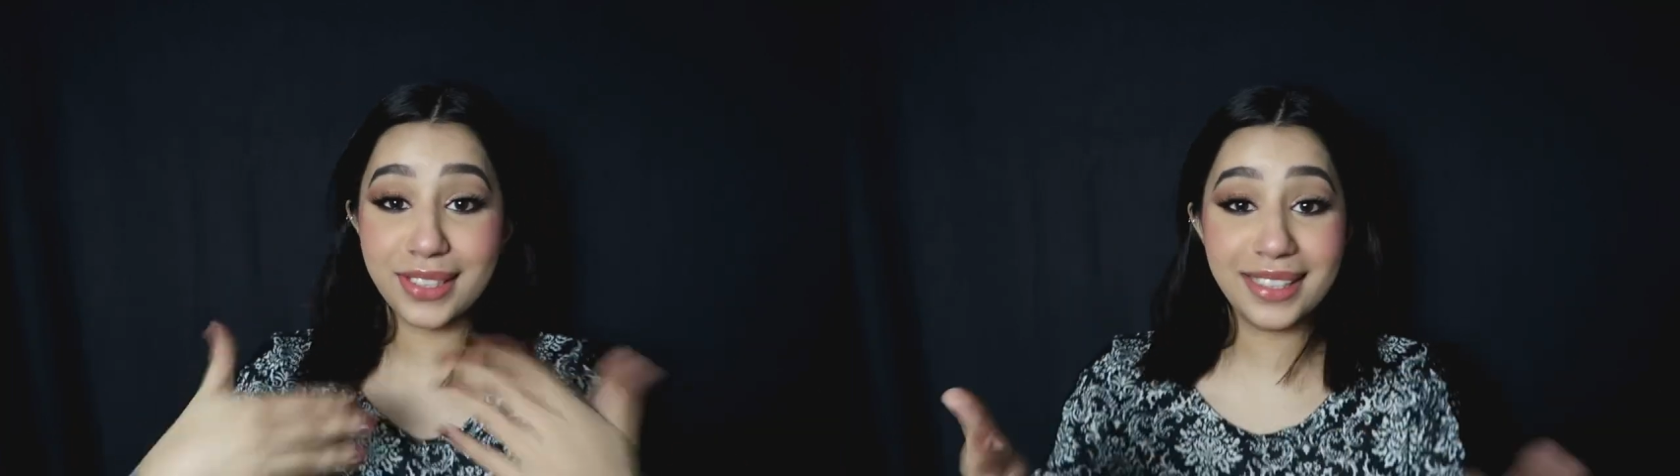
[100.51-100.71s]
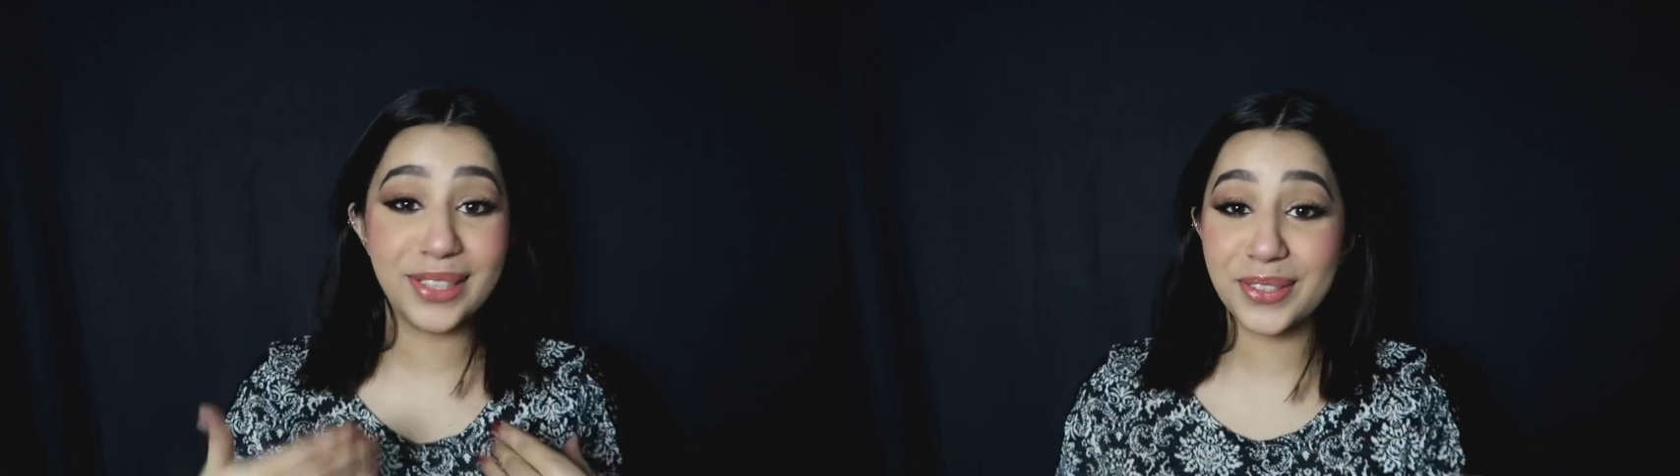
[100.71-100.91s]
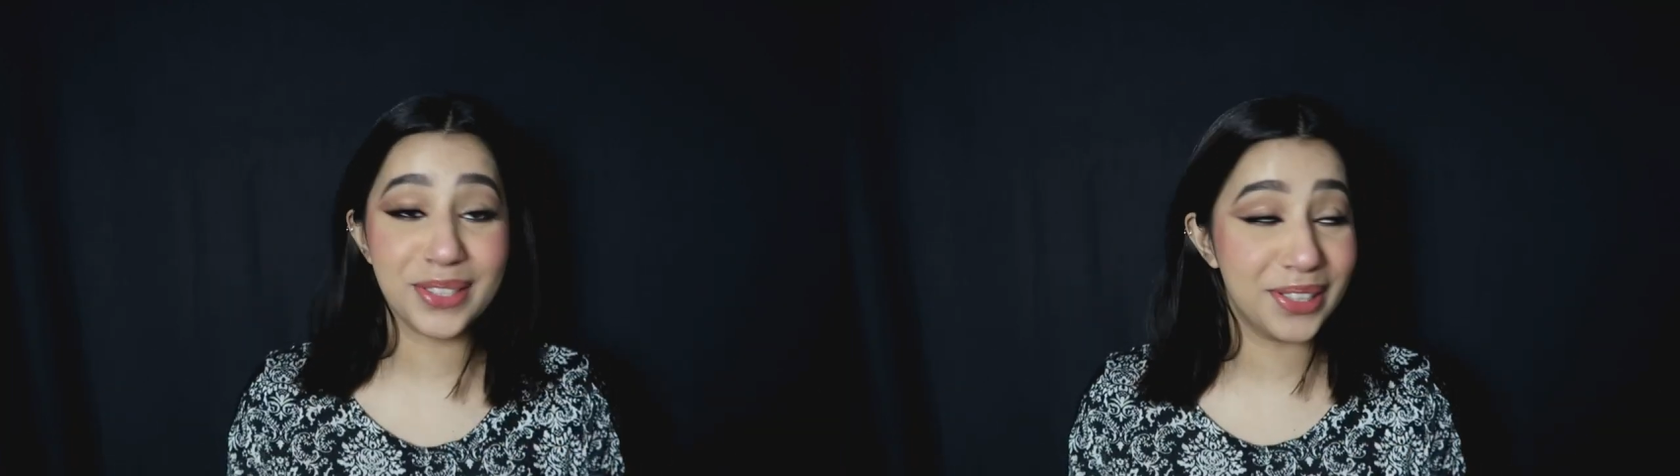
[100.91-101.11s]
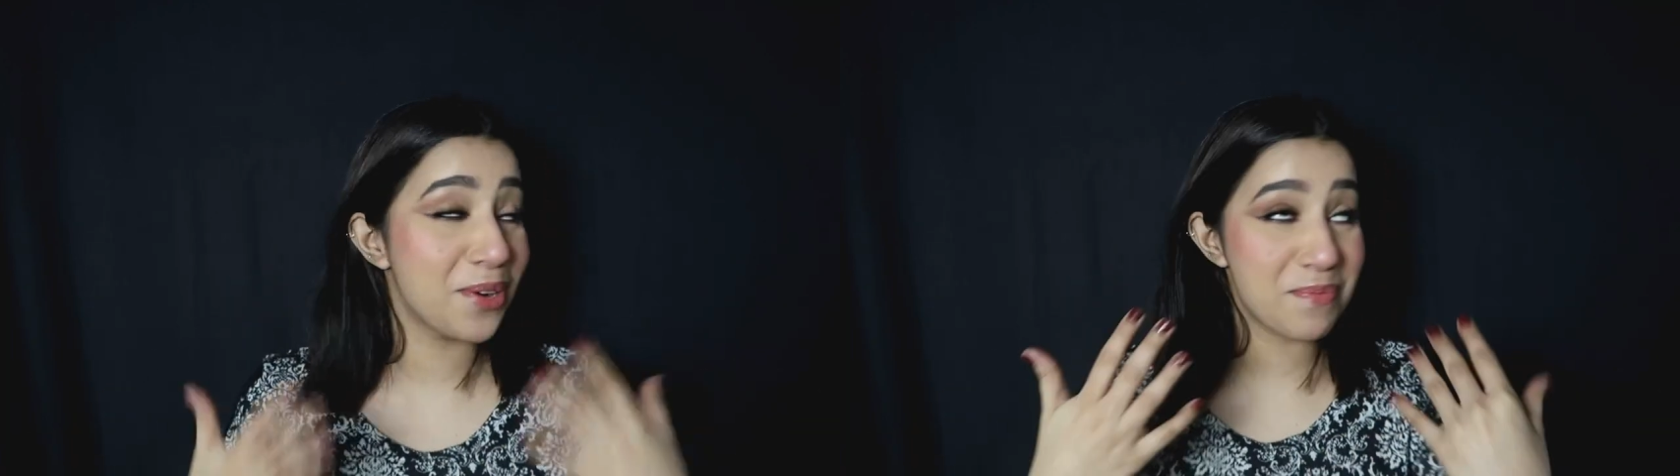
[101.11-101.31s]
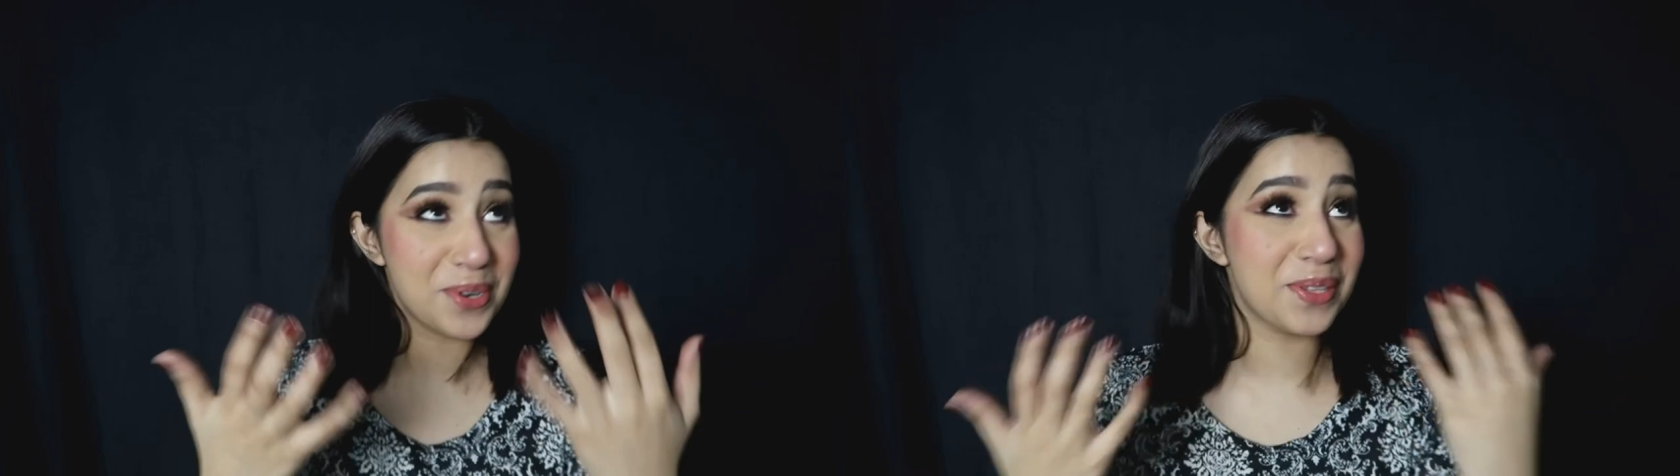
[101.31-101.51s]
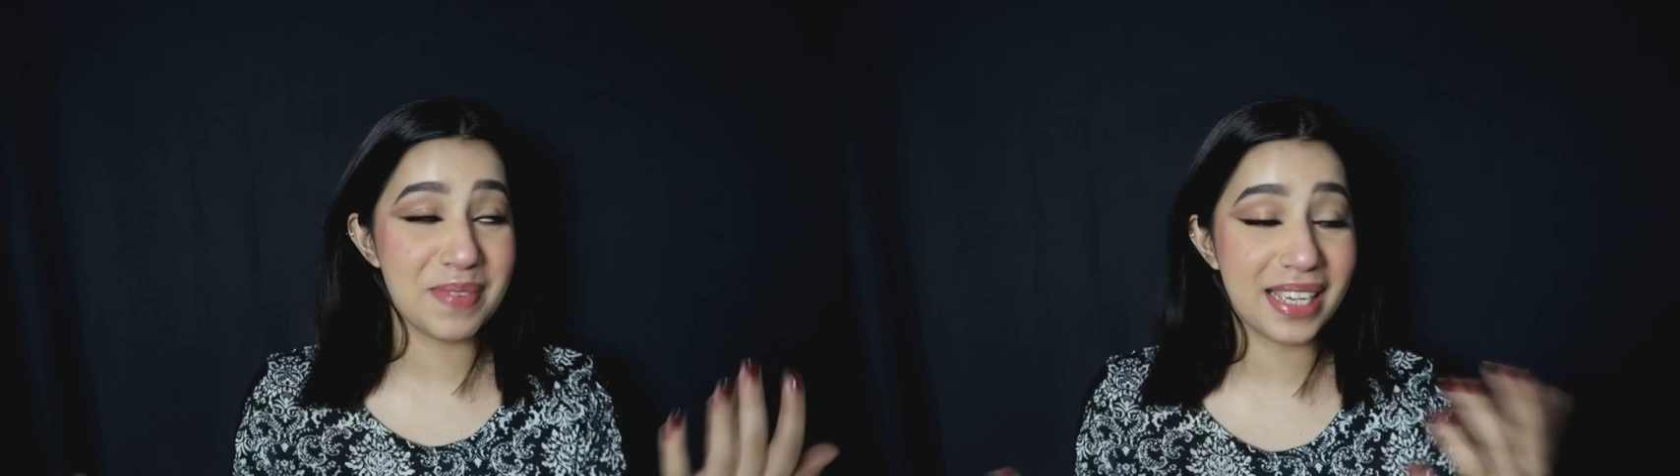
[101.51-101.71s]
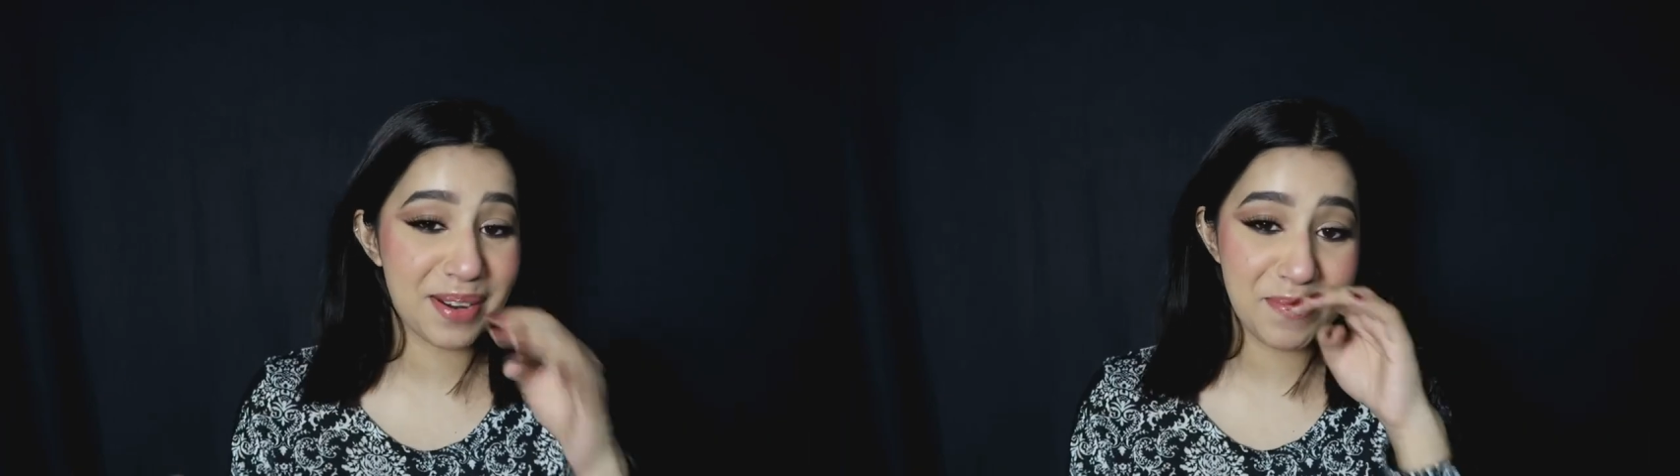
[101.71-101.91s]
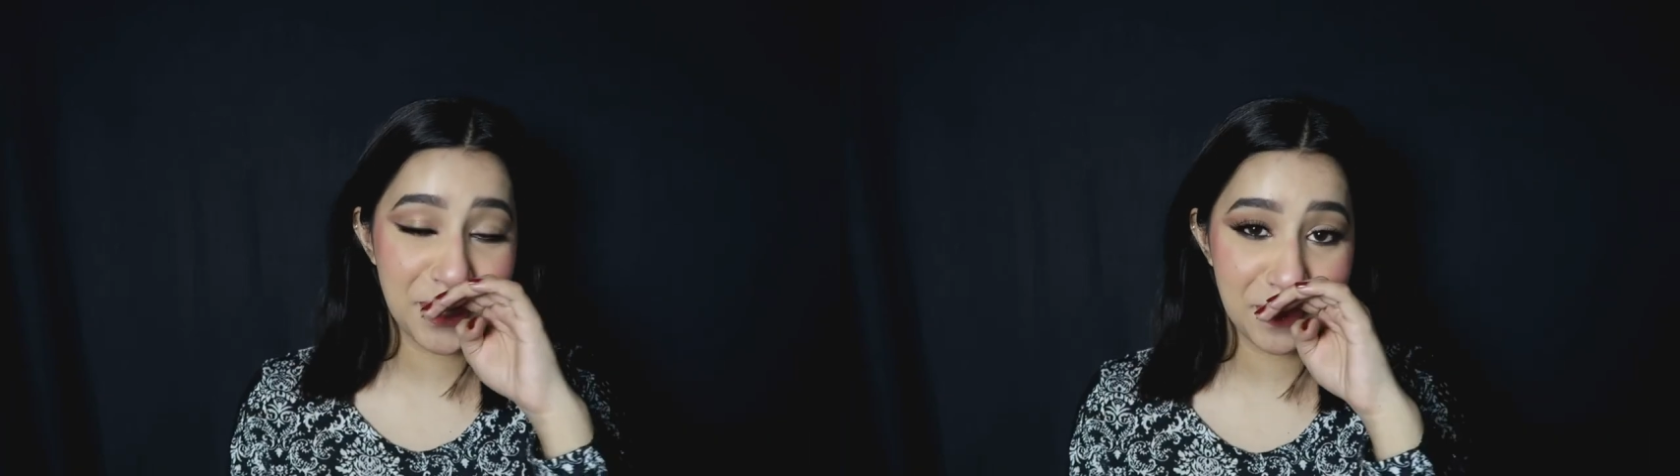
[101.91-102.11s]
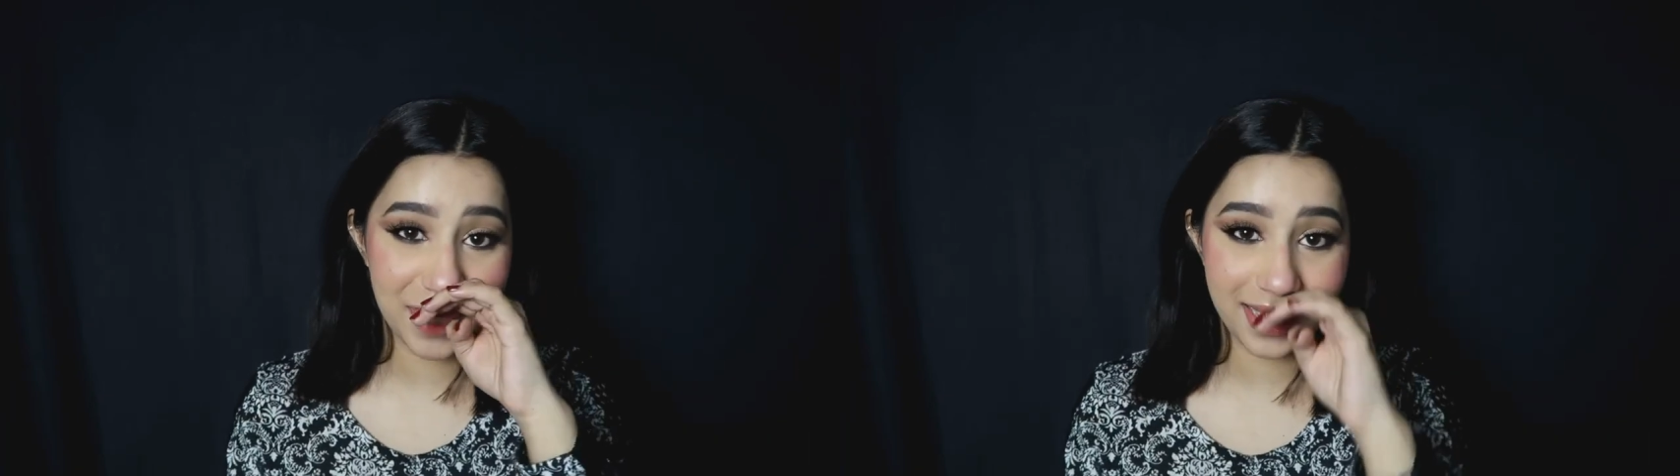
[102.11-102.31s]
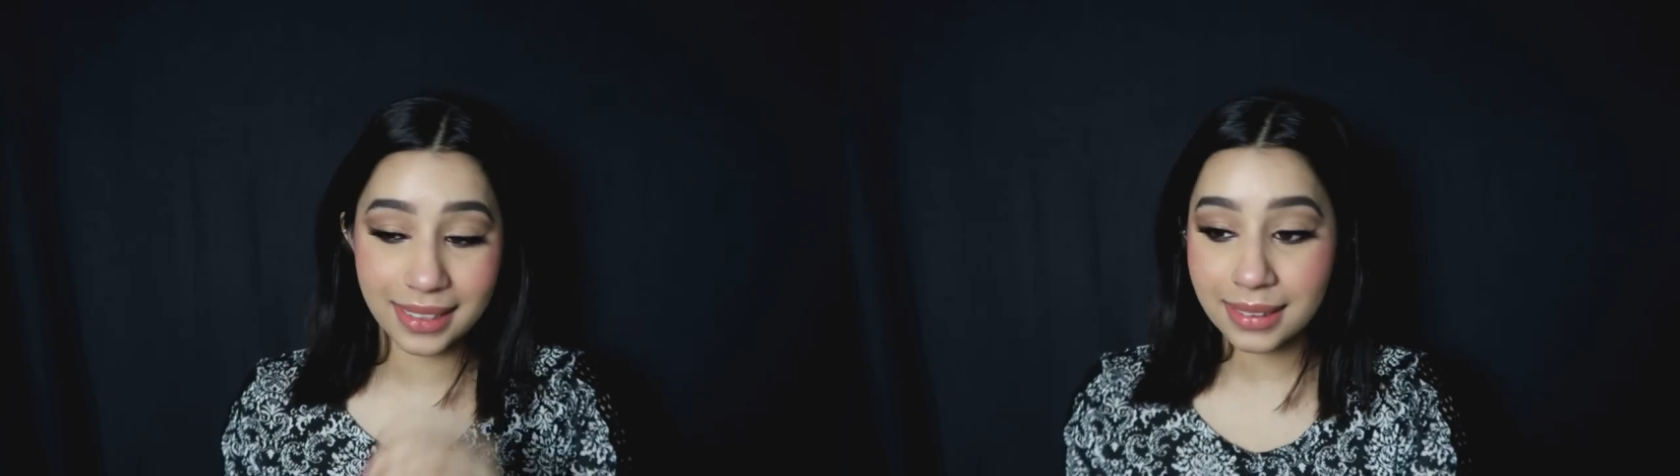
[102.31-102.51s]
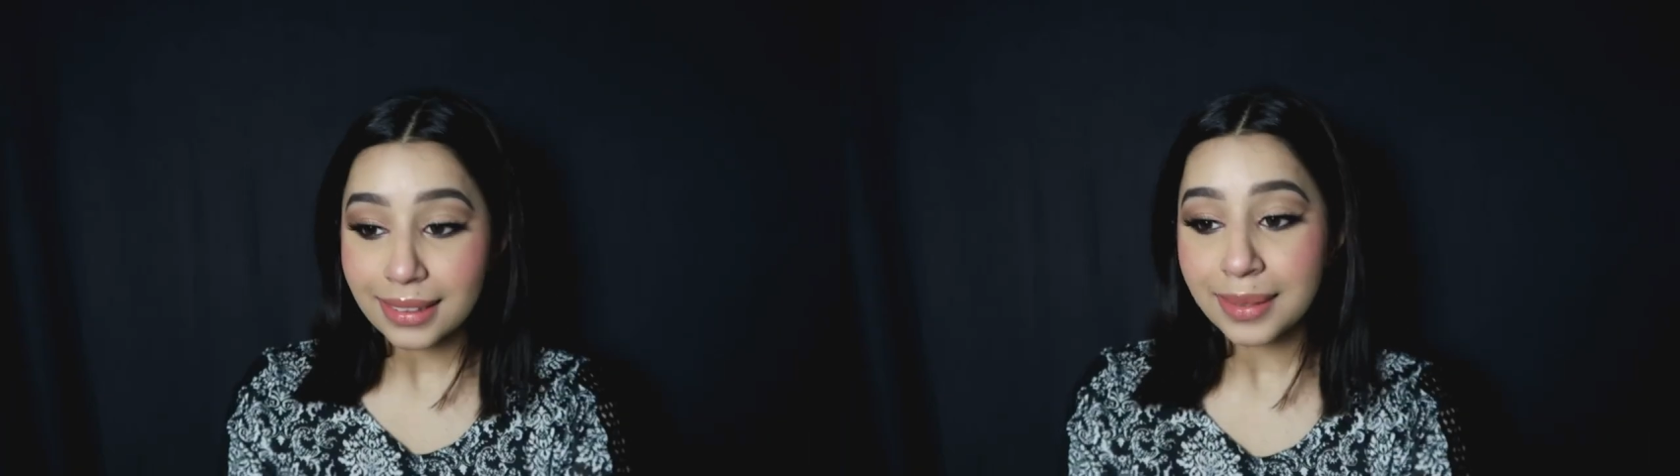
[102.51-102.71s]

जल्दी आओ जल्दी आओ बहुत प्यारा है बहुत प्यारा है